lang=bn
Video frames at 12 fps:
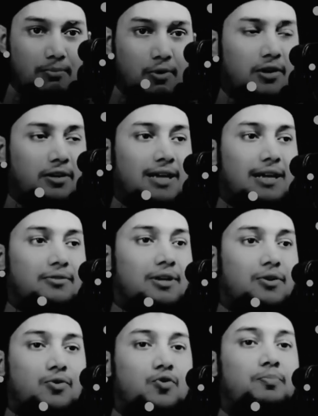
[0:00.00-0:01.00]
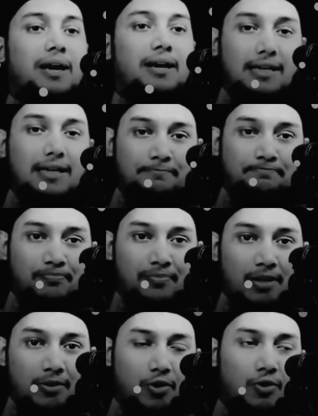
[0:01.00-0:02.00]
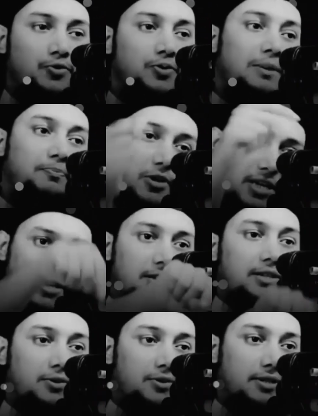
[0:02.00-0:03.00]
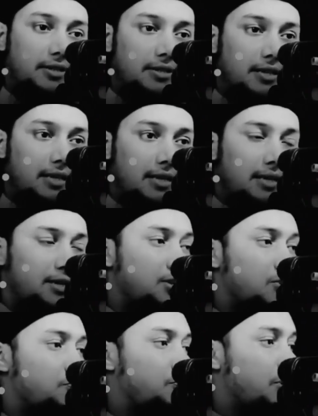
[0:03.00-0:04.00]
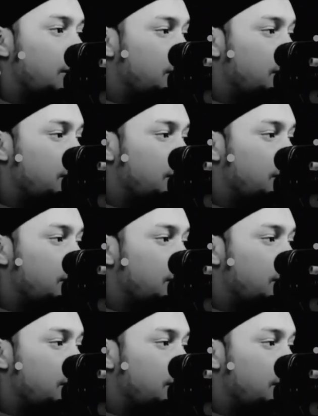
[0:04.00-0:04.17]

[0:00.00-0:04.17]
পণ দেখলে তার কোনো উপায় নাই তখন তো এই পথেই যেতে হচ্ছে নিজের উপরে